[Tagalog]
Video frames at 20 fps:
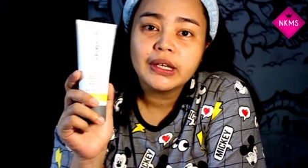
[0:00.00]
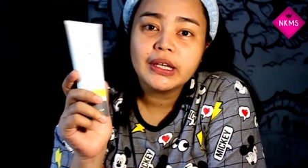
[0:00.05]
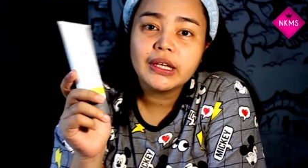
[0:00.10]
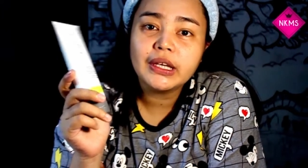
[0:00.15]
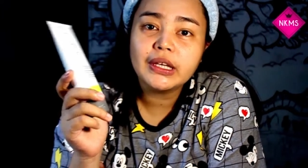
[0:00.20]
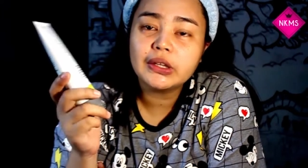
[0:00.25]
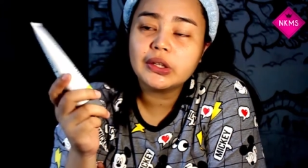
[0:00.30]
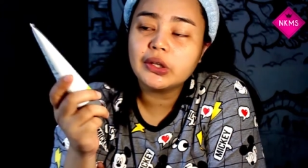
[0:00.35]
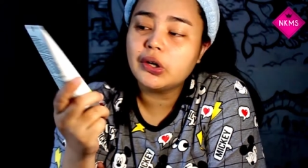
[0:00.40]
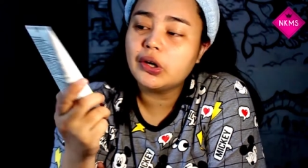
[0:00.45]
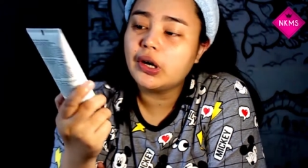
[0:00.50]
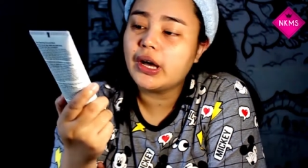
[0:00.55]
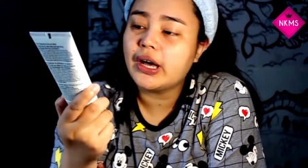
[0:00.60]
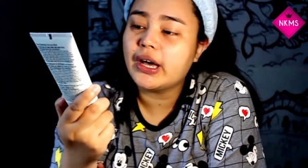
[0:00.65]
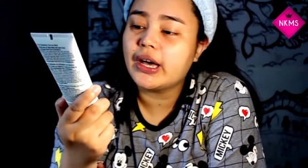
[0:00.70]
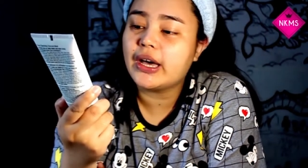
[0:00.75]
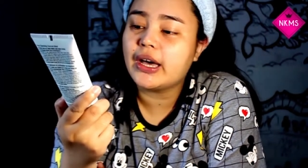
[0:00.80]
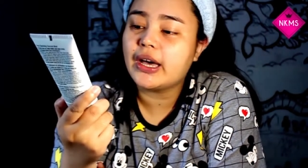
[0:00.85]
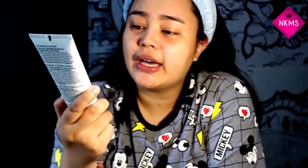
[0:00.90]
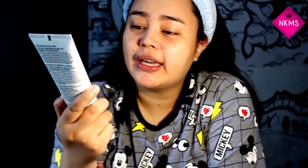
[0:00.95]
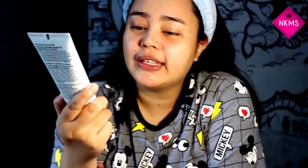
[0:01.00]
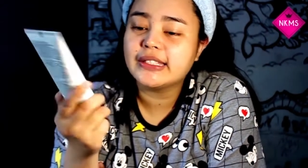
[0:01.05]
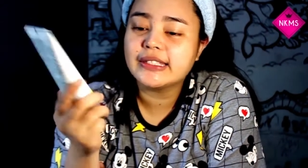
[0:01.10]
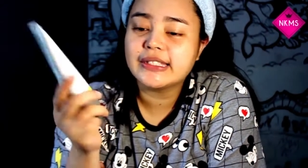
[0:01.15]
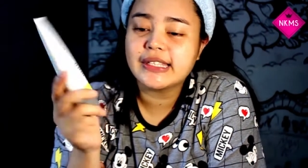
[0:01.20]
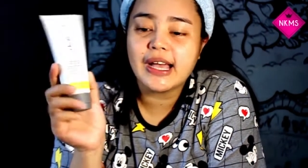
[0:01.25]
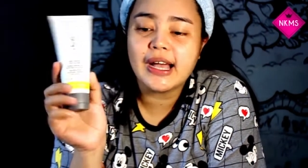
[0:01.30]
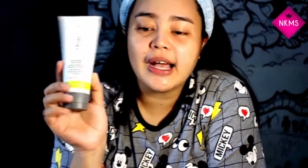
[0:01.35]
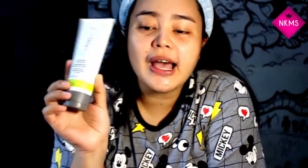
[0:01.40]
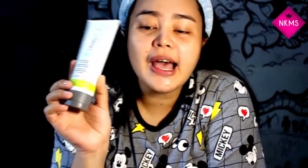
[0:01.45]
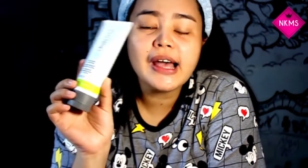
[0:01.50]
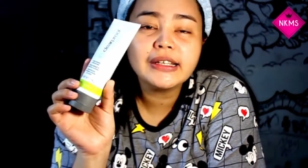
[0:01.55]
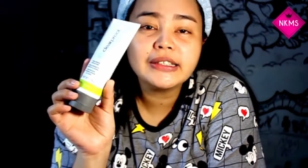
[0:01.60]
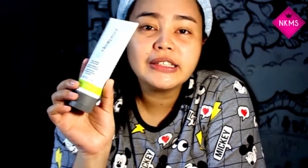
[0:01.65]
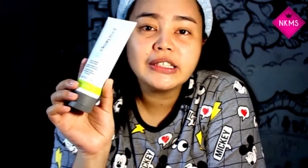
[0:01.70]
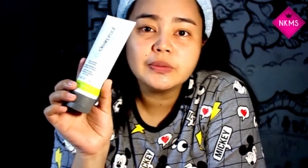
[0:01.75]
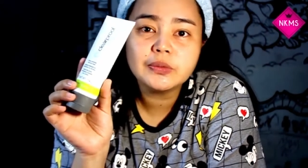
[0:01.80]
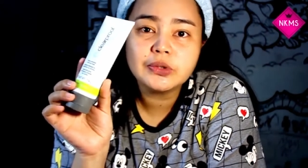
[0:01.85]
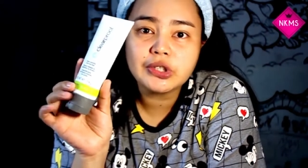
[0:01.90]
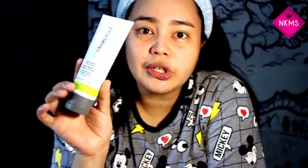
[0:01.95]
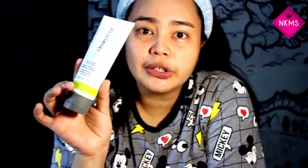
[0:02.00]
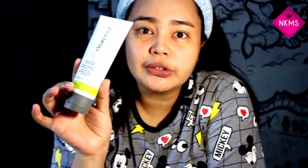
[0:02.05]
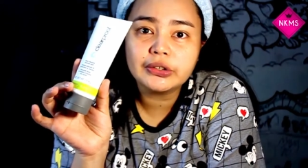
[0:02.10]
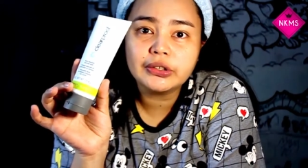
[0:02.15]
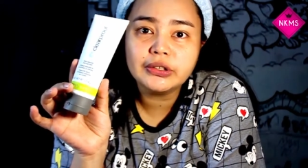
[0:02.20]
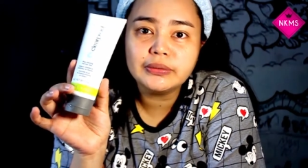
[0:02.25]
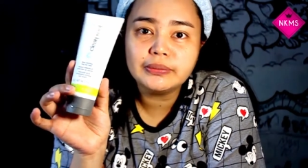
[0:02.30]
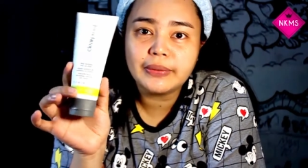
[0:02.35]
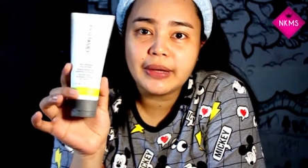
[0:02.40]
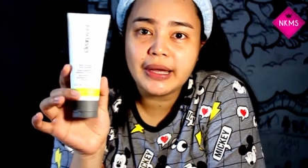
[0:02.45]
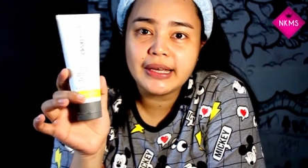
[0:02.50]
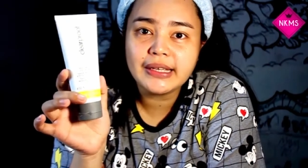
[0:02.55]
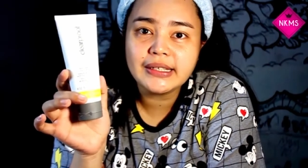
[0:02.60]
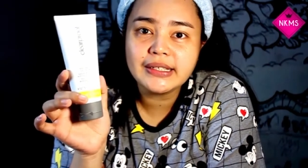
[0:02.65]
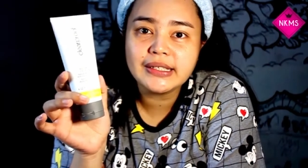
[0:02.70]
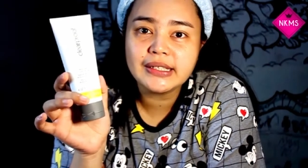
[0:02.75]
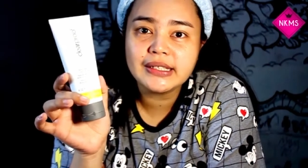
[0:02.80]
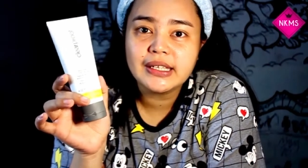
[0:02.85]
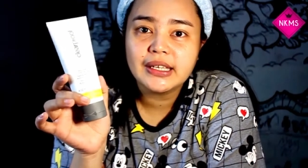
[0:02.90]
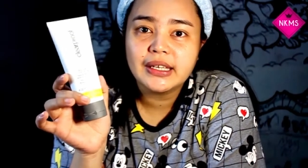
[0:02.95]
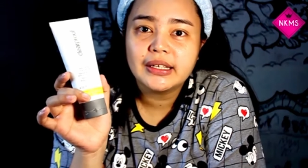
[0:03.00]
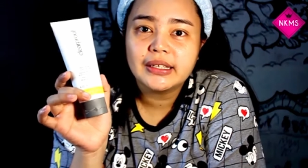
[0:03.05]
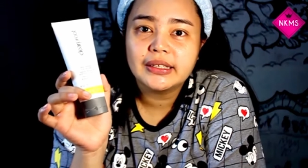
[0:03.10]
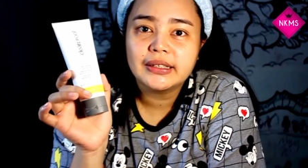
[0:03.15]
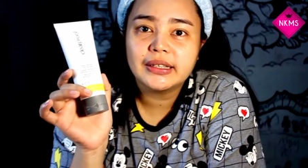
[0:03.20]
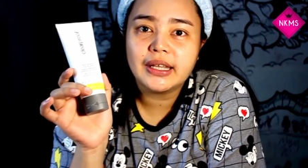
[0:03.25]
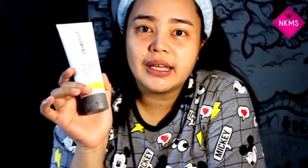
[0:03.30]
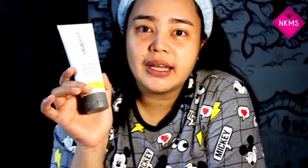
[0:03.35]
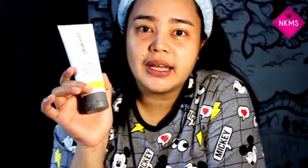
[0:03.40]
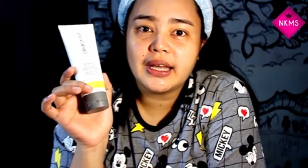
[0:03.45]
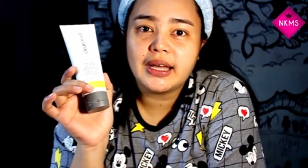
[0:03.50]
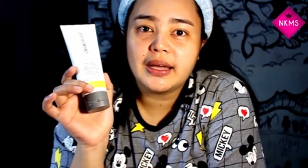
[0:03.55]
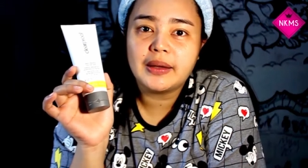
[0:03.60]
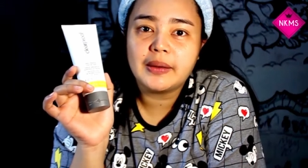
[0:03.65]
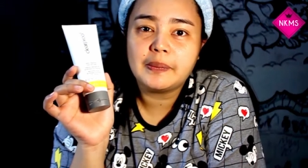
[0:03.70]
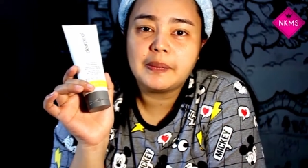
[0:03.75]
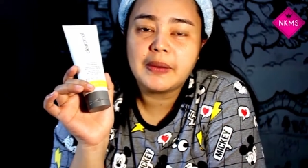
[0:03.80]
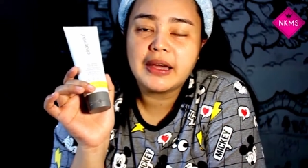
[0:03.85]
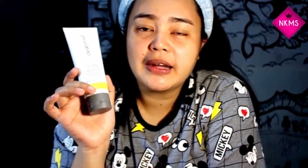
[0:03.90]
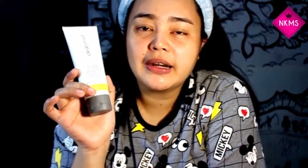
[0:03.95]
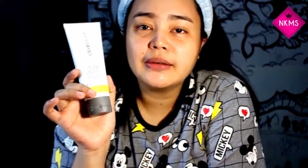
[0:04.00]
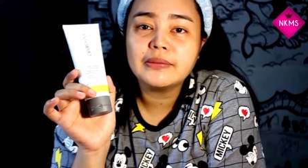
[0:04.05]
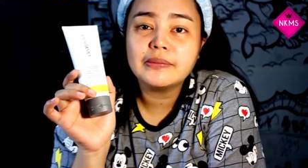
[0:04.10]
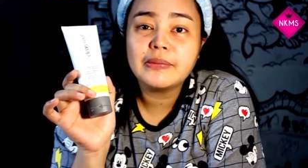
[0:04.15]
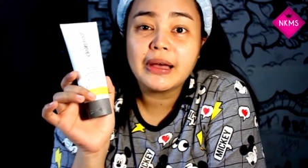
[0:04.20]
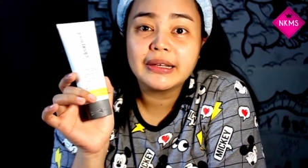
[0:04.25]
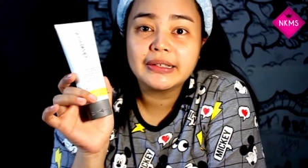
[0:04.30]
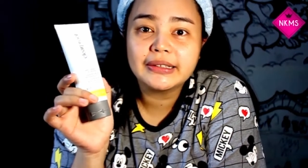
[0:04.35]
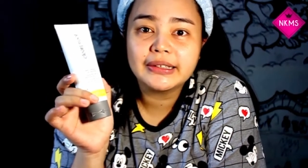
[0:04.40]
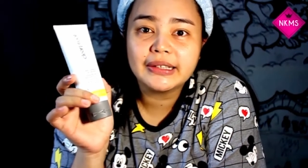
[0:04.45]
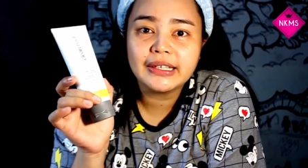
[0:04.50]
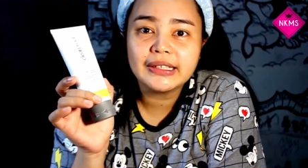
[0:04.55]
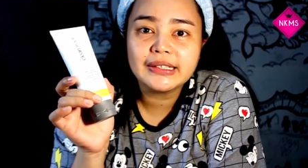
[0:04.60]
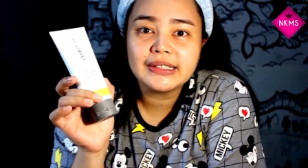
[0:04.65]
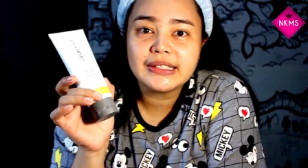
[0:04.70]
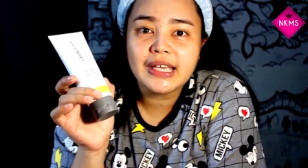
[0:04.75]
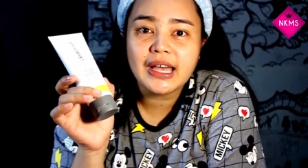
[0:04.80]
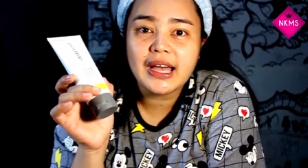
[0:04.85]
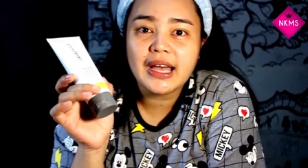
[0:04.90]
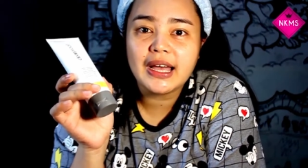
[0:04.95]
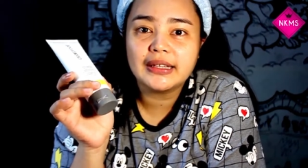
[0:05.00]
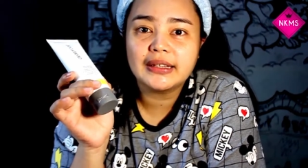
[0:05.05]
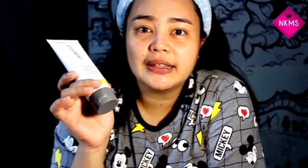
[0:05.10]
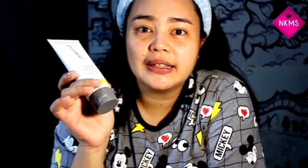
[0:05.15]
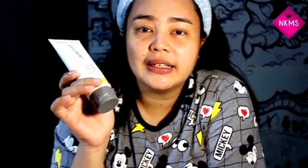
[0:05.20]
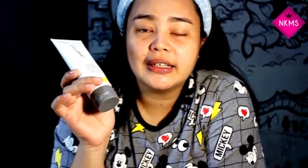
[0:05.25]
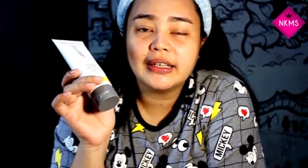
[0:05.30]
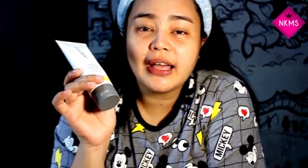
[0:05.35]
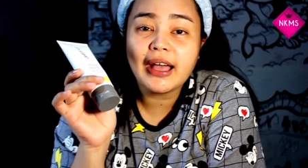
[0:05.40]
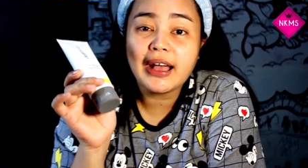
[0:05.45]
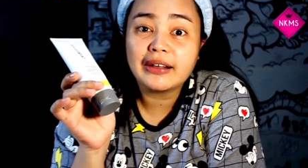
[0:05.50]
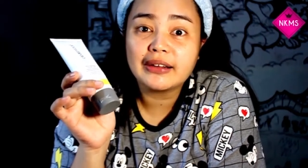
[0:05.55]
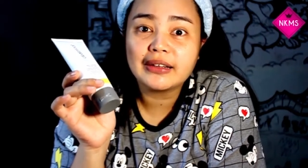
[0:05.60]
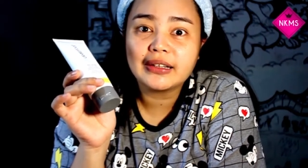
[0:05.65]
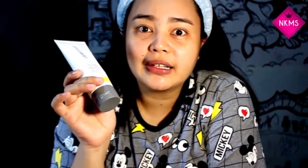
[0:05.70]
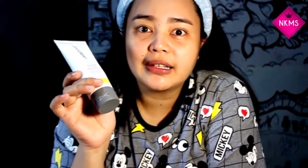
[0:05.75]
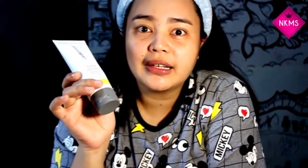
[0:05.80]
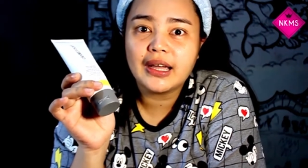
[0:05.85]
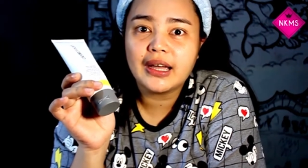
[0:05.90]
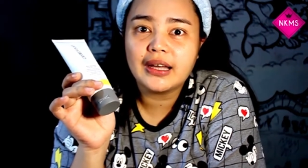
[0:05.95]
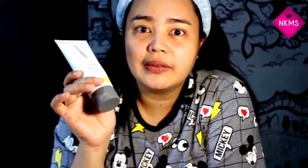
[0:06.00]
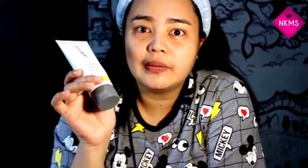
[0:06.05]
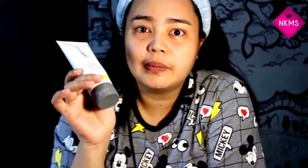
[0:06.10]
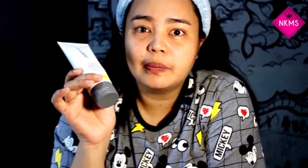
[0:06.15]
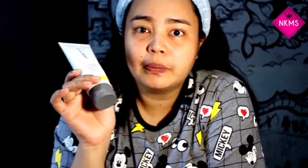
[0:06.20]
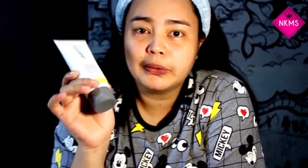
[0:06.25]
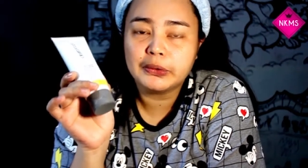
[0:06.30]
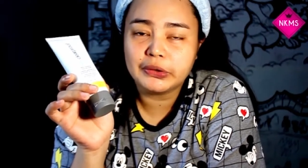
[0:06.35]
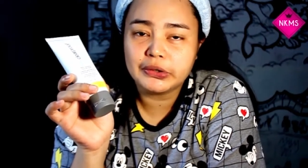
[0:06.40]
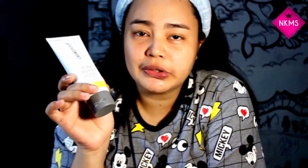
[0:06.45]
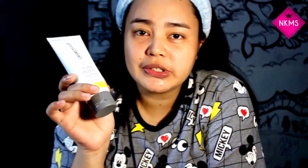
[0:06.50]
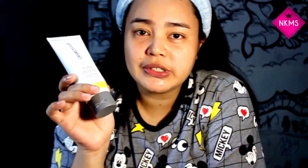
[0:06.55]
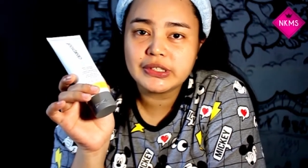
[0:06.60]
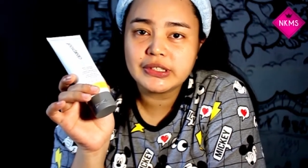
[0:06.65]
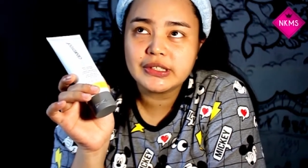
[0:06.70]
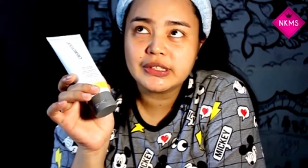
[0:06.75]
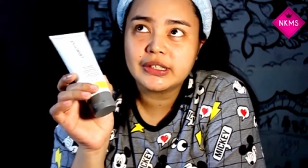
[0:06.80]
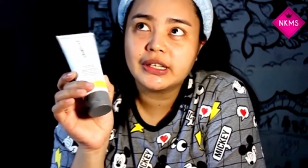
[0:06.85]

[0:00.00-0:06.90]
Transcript: Ito ay isang active charcoal mask na parang magnet sa ating ang clog pores.